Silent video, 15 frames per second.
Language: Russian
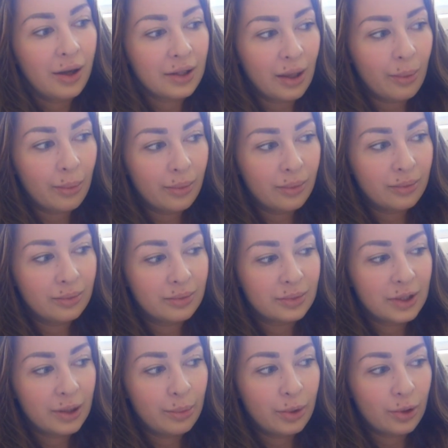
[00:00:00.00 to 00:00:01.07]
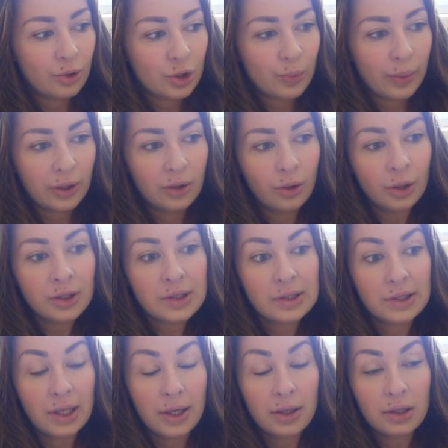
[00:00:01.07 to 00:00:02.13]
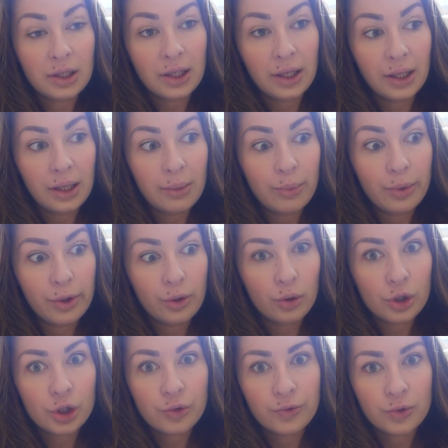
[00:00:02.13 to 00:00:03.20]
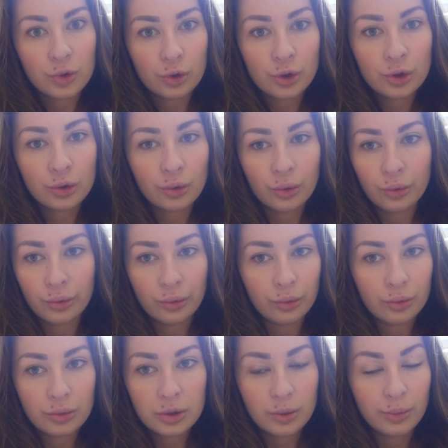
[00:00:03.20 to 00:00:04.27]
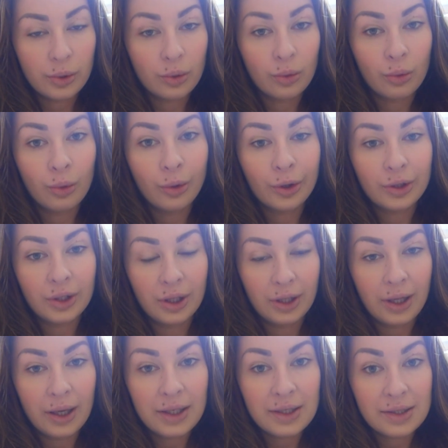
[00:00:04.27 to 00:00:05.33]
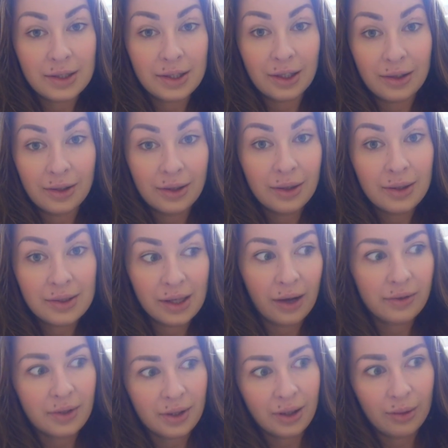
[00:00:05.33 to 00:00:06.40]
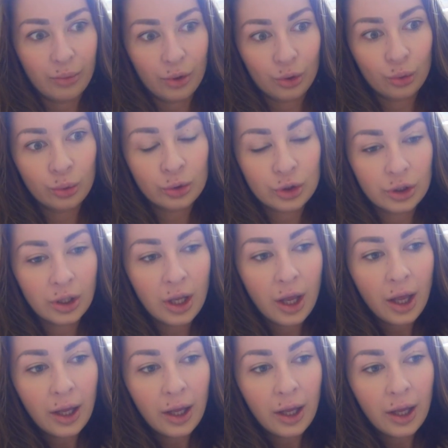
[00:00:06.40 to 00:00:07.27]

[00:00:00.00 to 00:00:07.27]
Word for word: Там ты берешь поднос тарелки и берешь все, что тебе угодно, да, из еды, завтрак, обед, ужин.